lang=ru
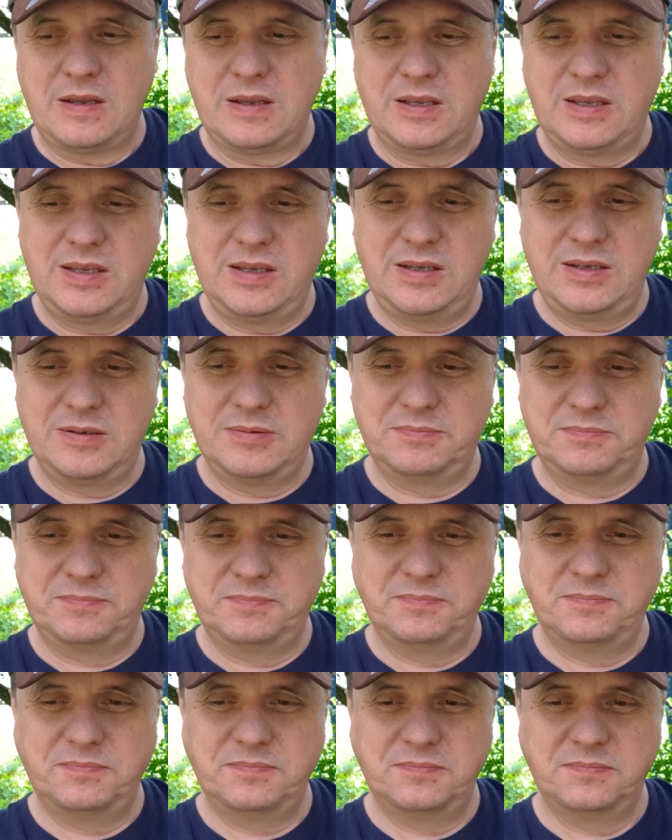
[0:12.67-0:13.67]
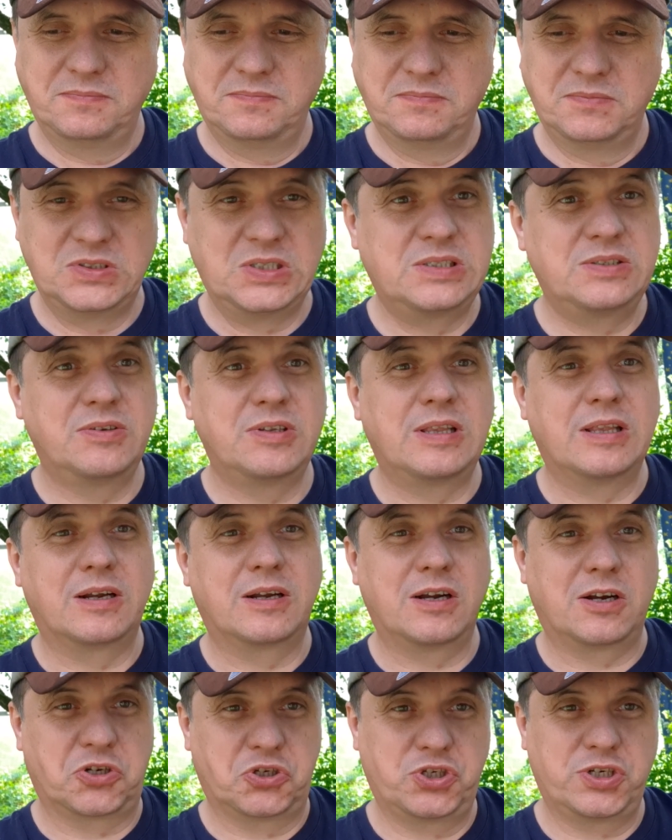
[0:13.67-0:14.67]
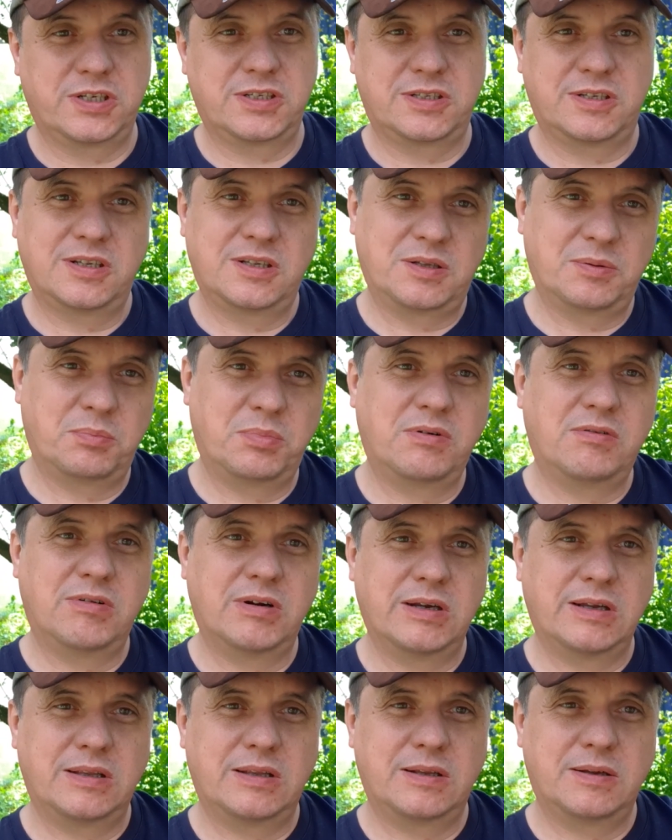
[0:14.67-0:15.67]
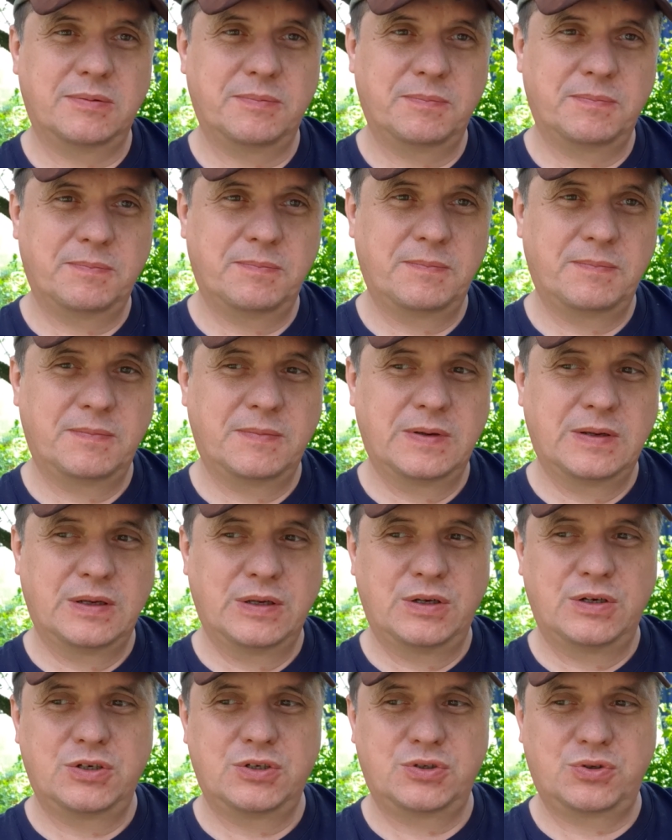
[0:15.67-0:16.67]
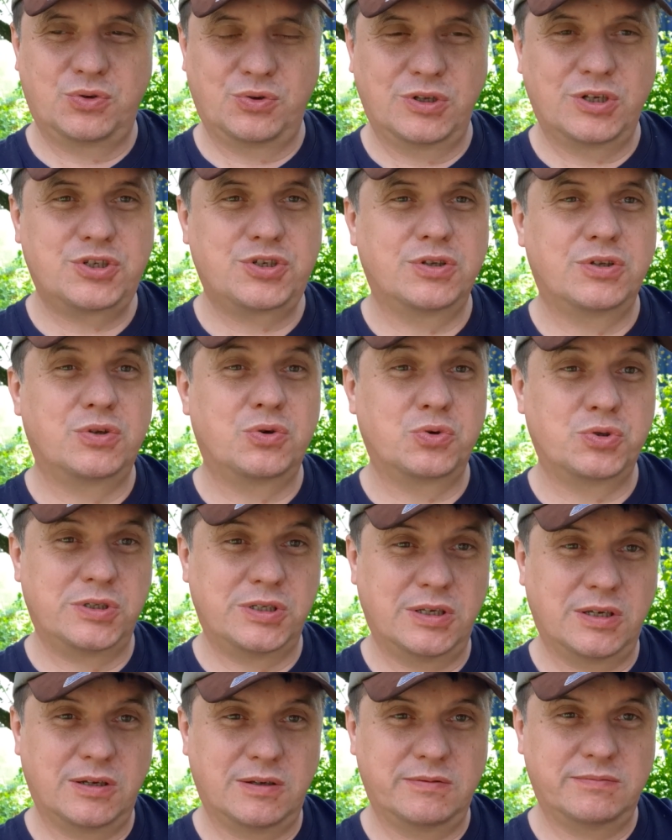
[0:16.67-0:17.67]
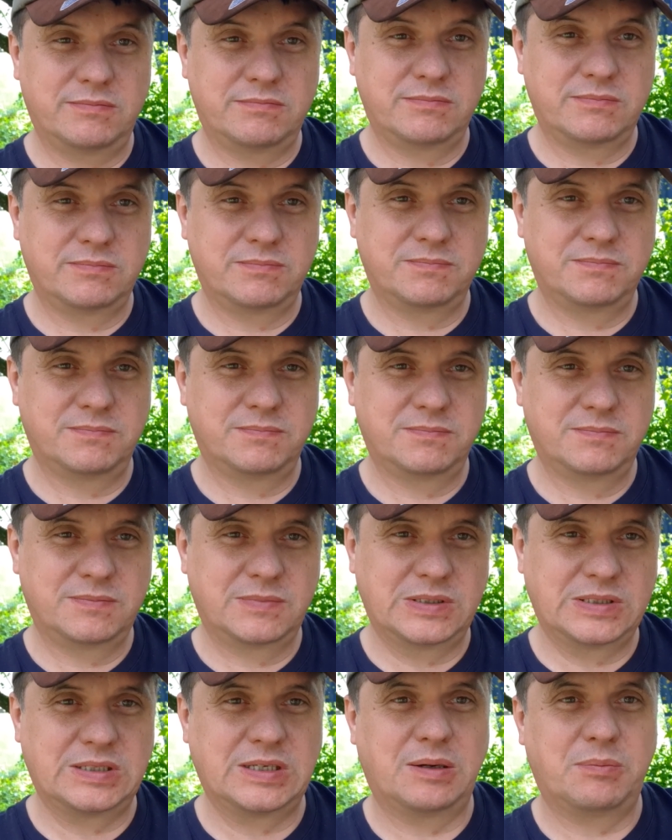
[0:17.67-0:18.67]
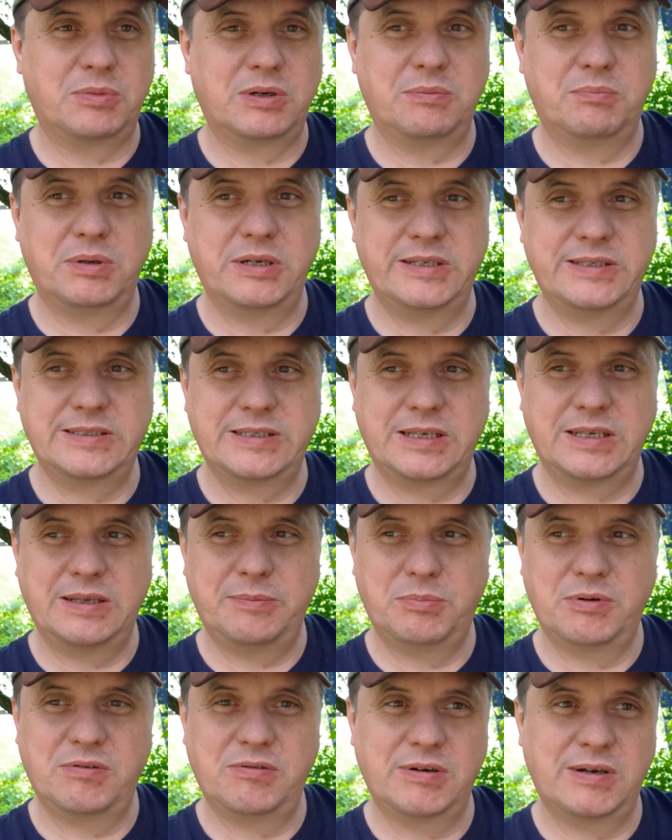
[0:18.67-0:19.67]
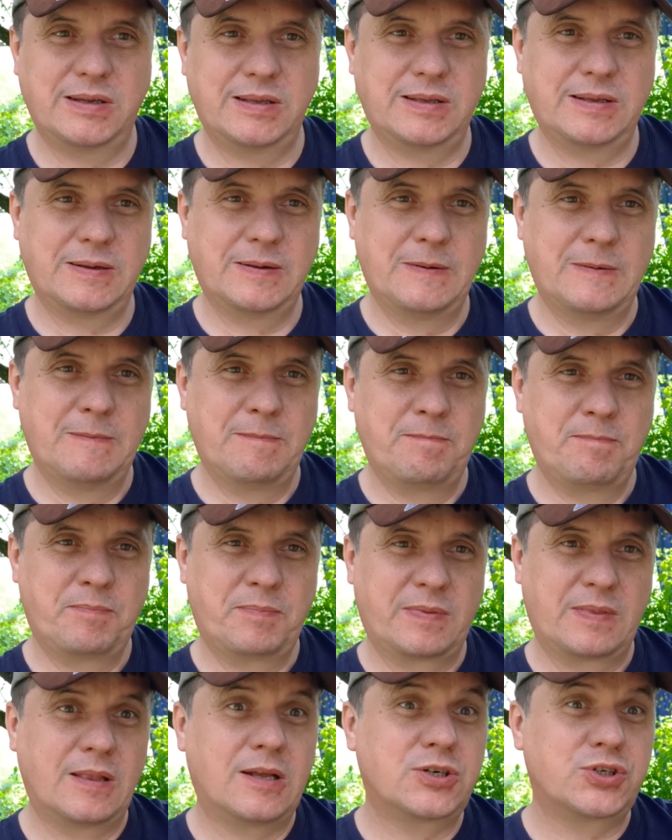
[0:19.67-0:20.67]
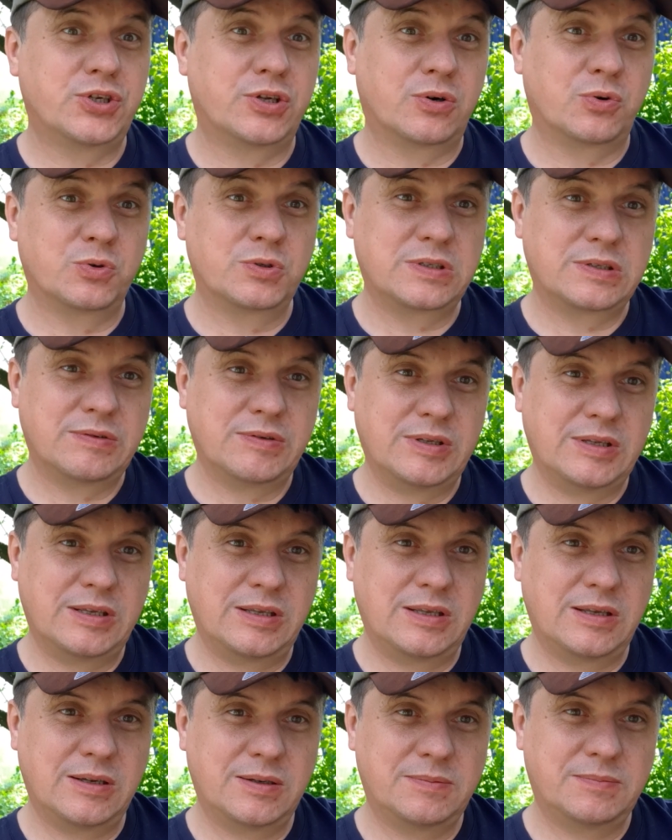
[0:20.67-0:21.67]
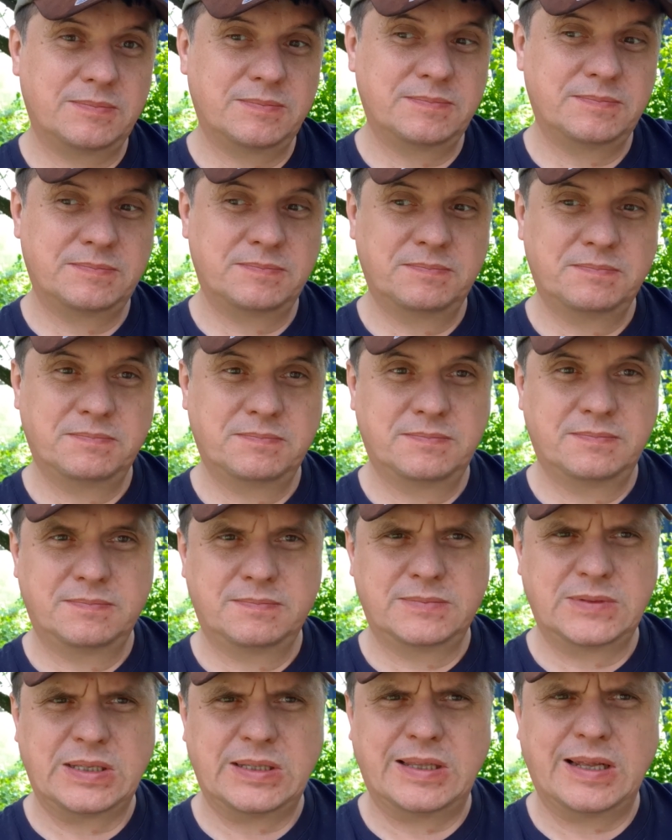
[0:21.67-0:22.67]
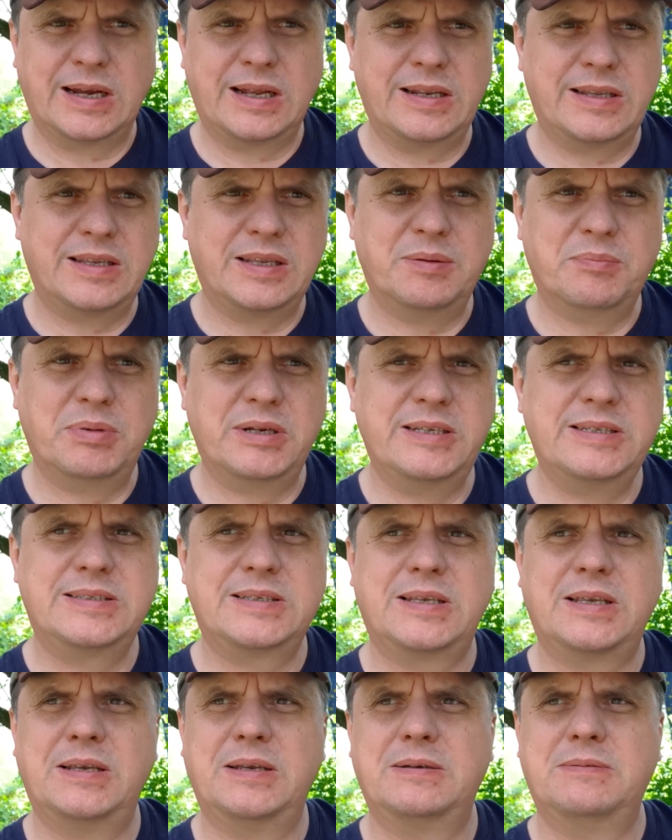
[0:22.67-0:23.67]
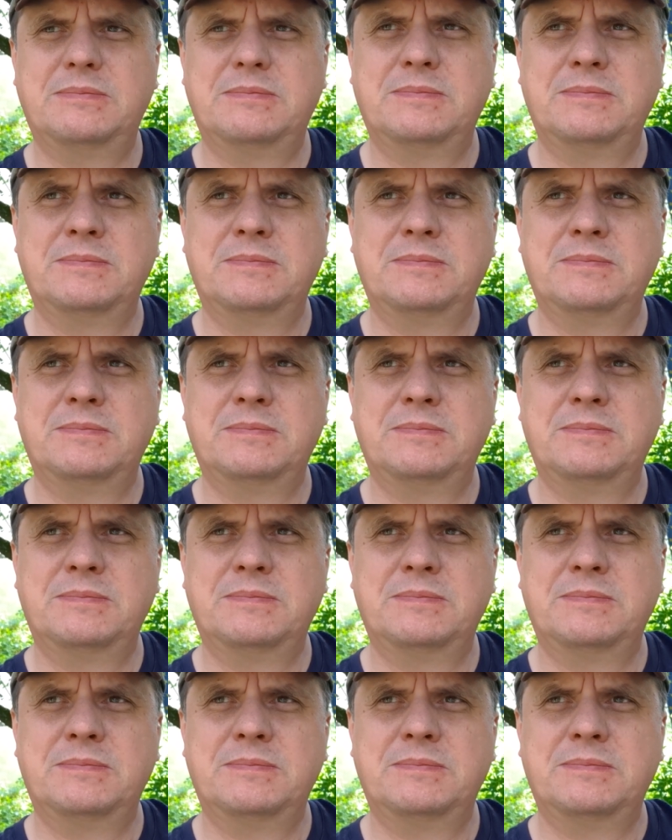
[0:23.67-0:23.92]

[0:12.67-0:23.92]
И действительно, как часто это бывает, что наши друзья, самые близкие бывает, наши родственники, и дальние, и близкие,